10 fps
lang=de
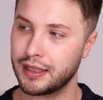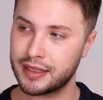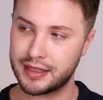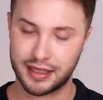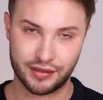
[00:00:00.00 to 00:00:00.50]

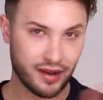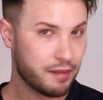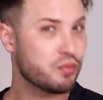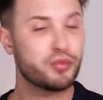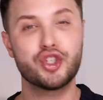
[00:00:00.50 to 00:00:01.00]
dass das
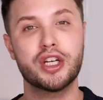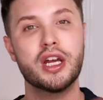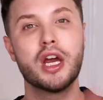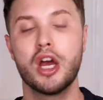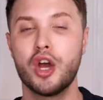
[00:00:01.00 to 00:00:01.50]

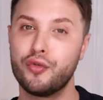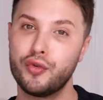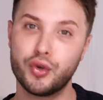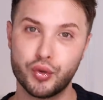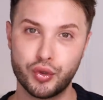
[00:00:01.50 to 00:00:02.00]
Werbebudget
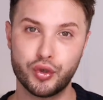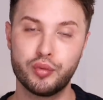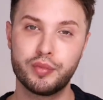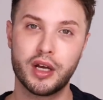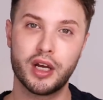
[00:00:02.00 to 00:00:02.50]
für
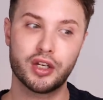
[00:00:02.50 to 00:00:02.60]
YouTube